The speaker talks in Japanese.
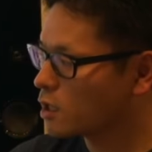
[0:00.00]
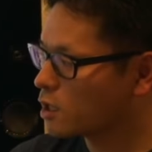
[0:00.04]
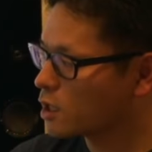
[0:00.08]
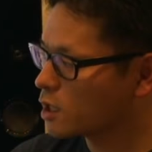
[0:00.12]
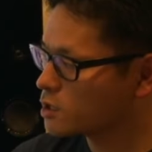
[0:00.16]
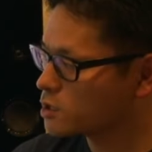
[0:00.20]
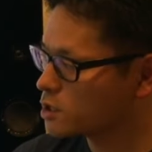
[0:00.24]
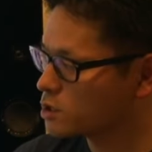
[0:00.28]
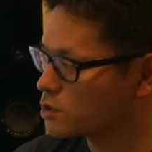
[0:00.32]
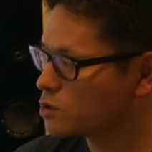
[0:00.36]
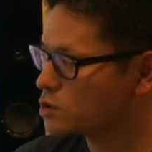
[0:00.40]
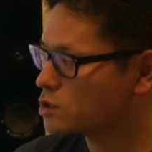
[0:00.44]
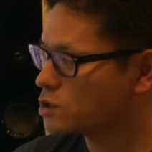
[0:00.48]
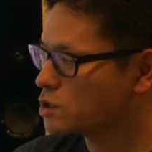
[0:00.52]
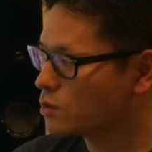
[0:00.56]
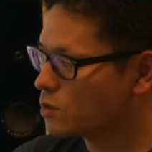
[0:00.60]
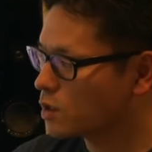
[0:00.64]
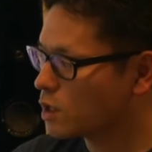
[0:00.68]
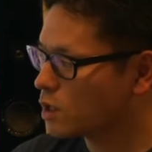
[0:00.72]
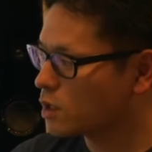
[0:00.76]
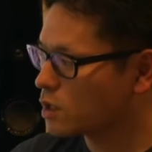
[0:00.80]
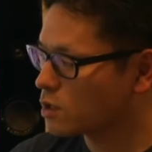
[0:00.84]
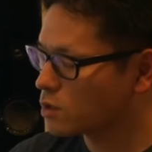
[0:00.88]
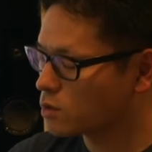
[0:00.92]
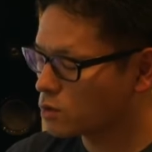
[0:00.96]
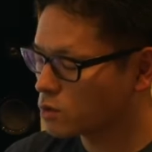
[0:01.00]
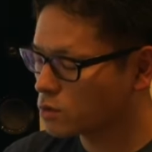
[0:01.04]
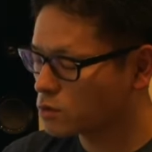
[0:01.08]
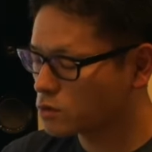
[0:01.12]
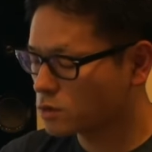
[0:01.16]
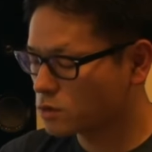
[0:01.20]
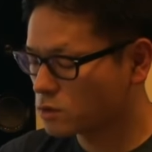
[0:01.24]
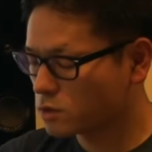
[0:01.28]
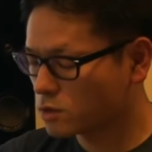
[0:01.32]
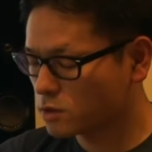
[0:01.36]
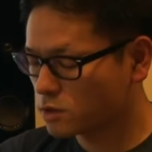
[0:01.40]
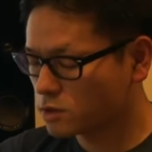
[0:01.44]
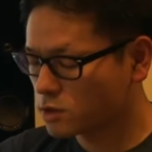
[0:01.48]
会社としては、
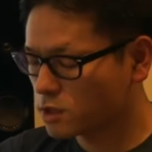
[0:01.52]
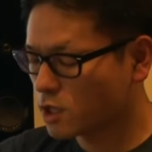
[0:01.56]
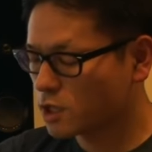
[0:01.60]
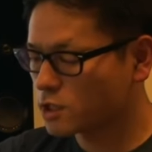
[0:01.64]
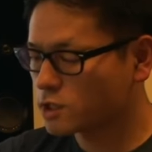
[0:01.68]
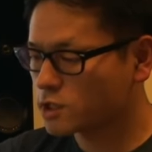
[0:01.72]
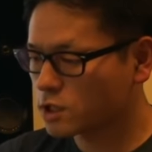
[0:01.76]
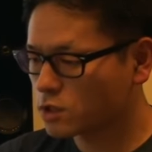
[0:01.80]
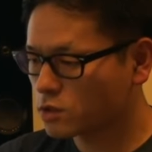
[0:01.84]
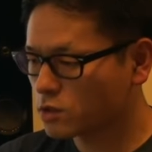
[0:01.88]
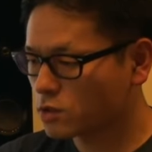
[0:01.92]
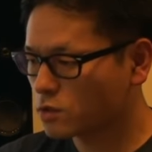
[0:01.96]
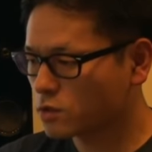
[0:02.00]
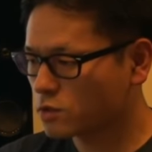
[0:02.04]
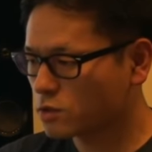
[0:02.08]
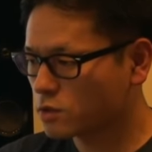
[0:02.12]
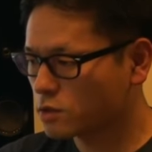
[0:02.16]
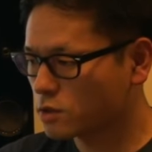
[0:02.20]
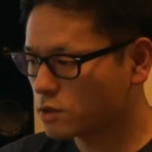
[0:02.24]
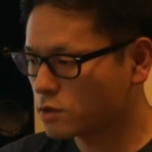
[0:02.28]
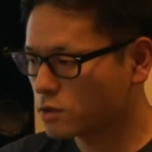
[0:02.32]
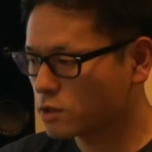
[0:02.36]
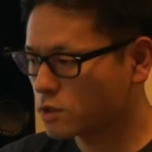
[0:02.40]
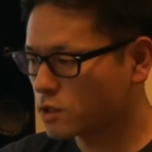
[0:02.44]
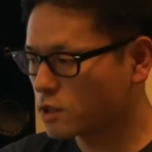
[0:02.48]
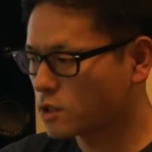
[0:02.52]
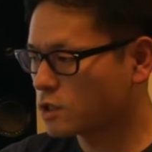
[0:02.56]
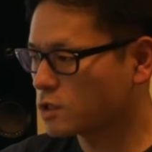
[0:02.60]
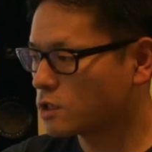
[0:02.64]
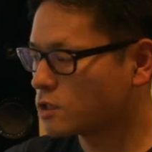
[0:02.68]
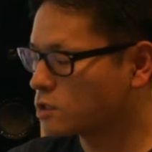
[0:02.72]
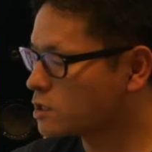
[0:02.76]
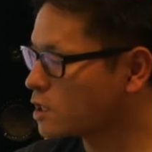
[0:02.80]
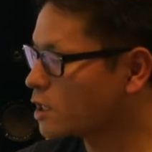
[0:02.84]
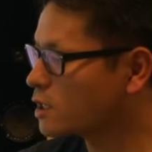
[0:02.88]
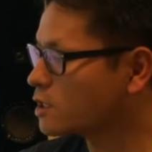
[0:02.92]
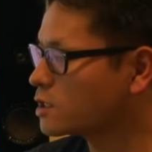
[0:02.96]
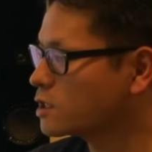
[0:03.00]
会社の
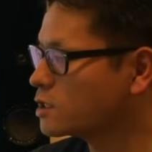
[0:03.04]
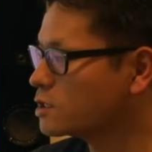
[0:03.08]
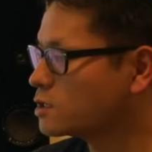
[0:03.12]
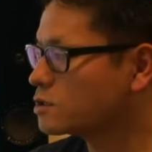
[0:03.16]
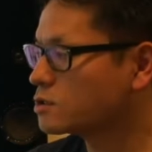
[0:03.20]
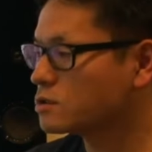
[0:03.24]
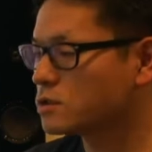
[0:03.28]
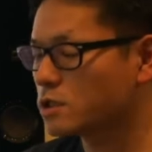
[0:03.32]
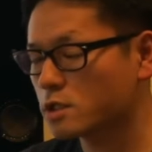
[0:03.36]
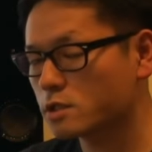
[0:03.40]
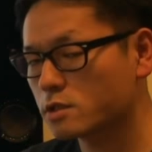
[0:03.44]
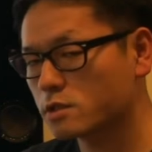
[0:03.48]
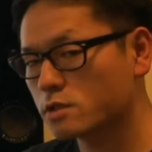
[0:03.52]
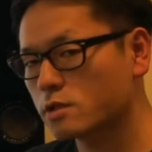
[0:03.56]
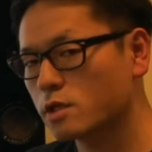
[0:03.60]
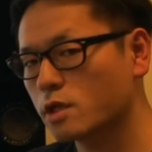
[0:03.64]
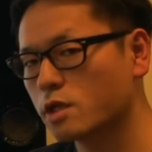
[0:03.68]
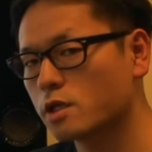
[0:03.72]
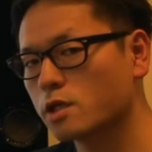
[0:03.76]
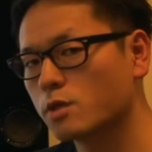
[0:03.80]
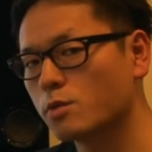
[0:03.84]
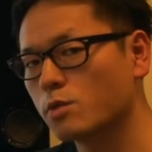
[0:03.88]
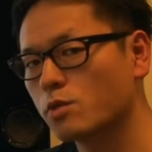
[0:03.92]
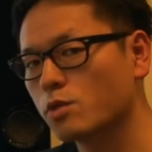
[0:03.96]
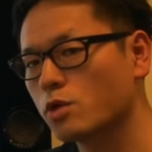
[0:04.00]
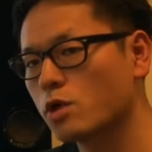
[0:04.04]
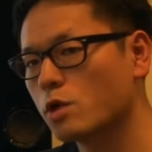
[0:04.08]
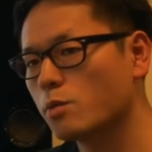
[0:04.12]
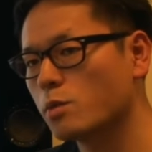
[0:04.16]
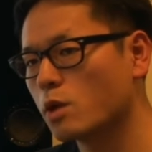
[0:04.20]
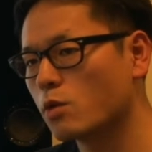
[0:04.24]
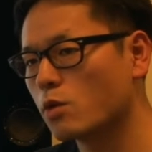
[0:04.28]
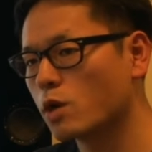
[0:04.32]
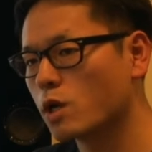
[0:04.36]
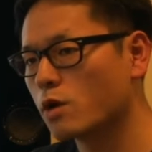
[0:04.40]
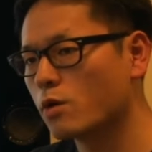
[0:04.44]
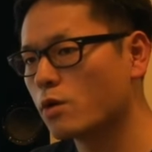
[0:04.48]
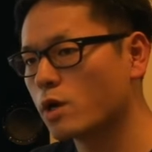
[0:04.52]
在勤中に作られたものは、
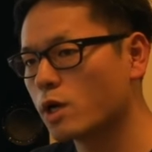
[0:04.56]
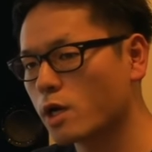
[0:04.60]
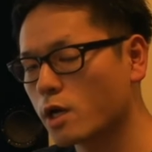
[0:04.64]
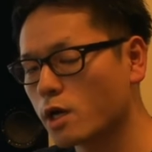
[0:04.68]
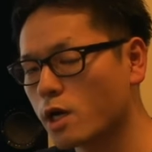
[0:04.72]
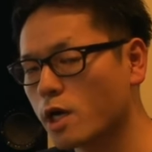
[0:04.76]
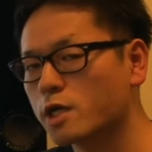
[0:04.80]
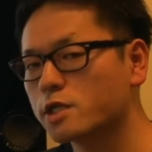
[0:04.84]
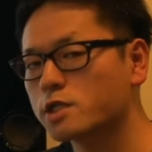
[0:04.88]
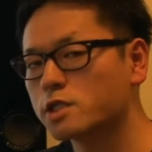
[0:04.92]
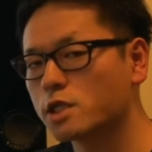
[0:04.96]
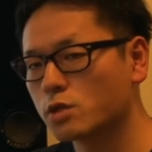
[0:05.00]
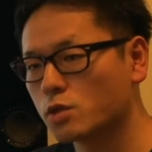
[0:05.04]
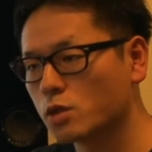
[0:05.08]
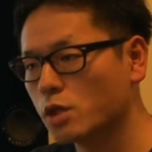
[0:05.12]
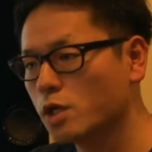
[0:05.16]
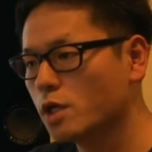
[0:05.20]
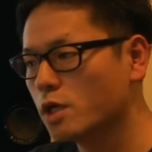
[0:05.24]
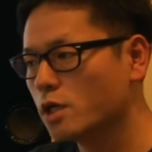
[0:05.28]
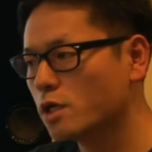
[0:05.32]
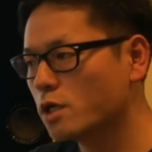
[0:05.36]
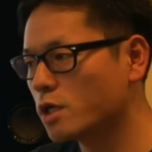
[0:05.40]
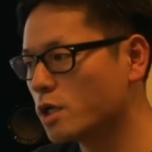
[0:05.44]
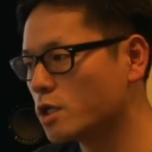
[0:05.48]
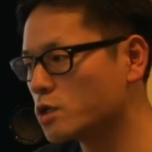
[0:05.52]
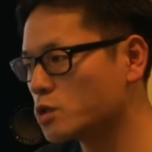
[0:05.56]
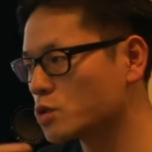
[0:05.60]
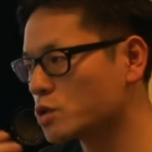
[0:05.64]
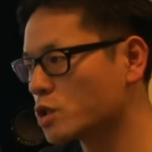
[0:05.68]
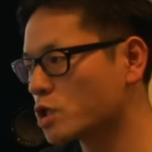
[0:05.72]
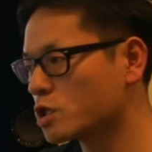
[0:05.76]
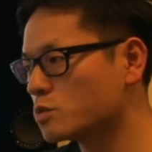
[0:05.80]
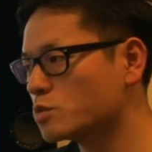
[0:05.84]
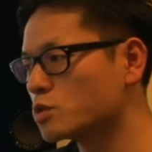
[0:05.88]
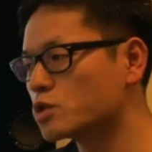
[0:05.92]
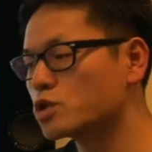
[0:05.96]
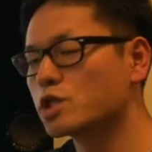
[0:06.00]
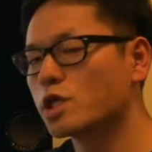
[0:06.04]
我々会社の著
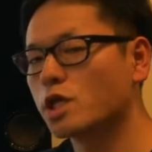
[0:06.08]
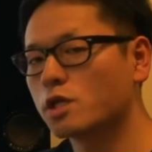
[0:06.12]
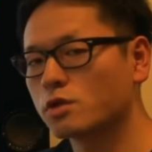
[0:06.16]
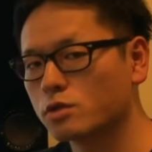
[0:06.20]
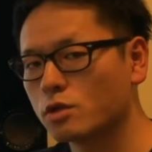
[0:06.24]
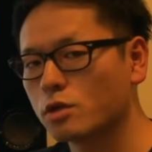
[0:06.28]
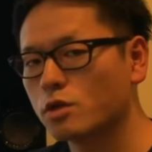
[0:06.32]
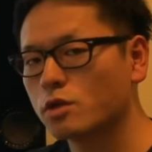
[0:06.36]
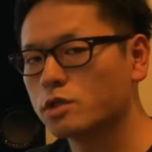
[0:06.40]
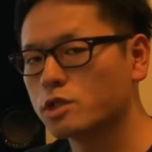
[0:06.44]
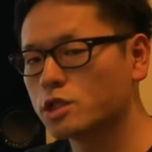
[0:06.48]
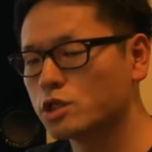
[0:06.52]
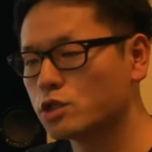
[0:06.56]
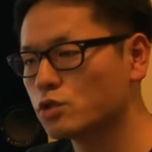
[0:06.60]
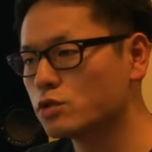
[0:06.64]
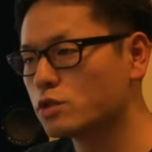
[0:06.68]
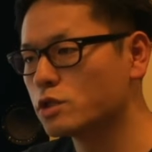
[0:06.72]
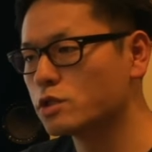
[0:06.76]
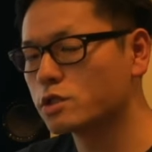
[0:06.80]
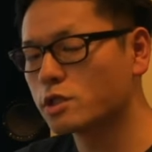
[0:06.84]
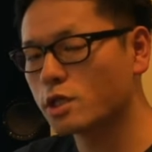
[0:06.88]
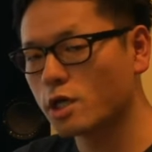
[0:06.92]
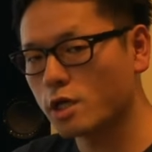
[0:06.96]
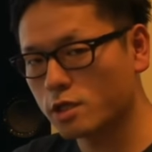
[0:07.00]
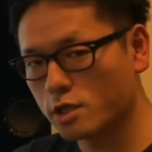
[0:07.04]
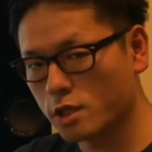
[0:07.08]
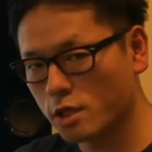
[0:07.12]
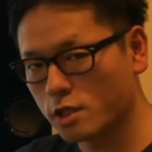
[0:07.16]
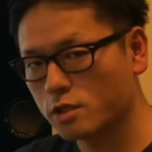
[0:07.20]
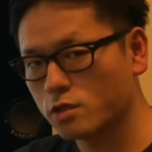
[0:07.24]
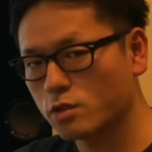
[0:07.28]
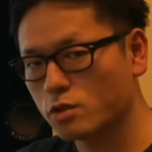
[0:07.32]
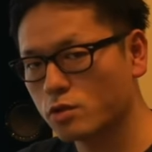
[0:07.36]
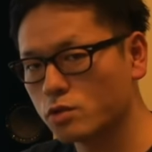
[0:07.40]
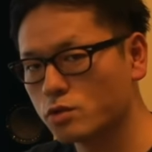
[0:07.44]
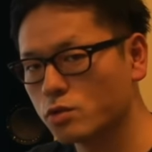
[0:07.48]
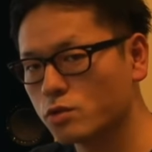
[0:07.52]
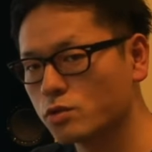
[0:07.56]
作物であると、自由に使いたい
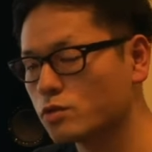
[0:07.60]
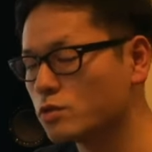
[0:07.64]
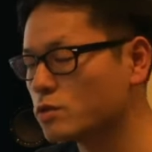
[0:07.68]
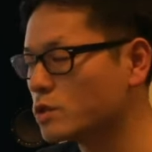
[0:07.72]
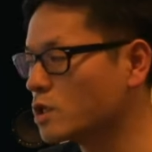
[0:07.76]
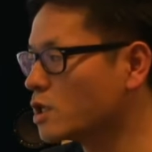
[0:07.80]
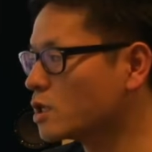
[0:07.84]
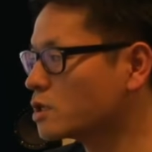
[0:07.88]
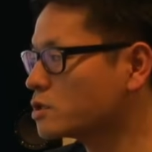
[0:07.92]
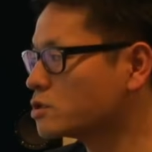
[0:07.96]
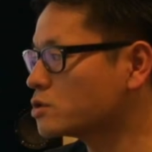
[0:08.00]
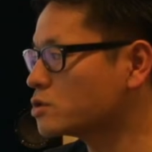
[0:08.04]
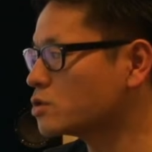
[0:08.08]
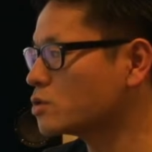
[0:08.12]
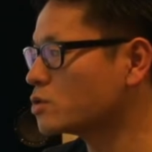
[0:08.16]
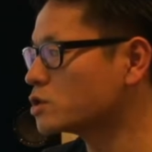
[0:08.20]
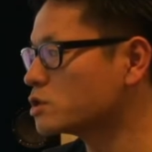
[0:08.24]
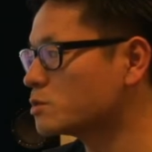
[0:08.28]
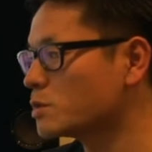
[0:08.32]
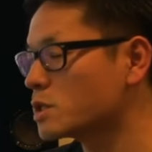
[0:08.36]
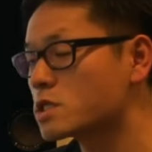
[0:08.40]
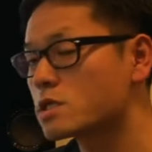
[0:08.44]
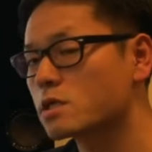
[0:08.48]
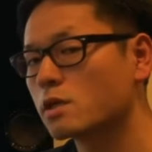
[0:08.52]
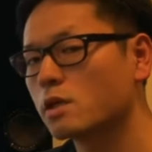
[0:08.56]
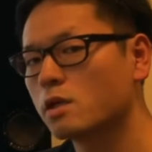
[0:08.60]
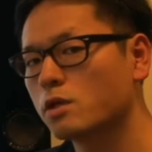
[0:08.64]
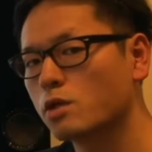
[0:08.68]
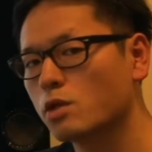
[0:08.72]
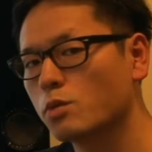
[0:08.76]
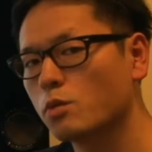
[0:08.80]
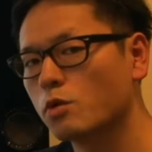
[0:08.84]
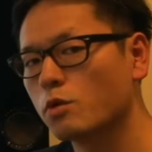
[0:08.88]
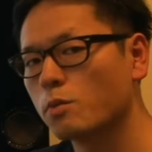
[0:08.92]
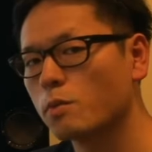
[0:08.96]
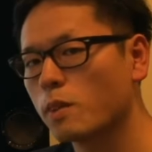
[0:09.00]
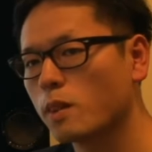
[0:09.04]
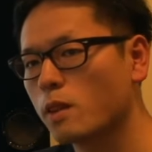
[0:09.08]
というふうな主張をしますけれど
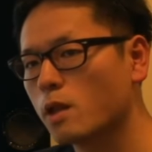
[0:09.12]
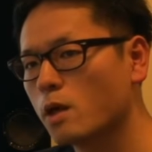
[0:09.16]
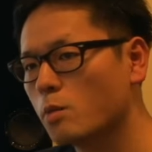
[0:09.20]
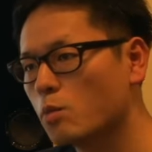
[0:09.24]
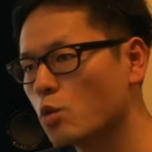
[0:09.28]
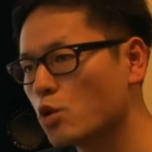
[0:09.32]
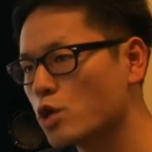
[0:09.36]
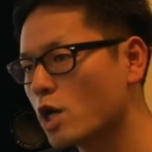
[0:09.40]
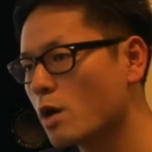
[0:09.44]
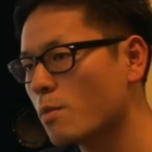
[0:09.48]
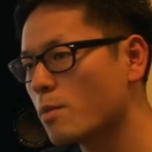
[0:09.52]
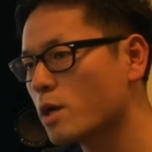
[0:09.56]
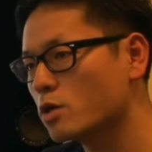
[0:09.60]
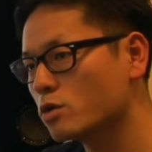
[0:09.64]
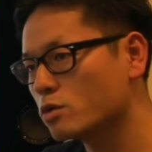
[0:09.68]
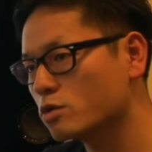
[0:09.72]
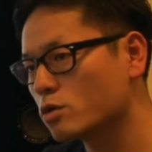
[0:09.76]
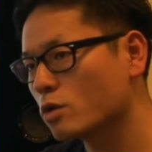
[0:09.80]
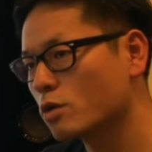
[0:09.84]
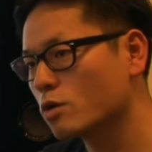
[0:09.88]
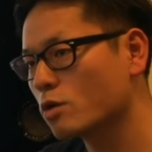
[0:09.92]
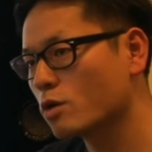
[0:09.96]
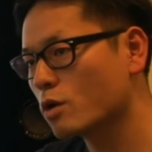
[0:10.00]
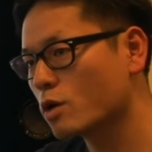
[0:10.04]
も、もう辞めると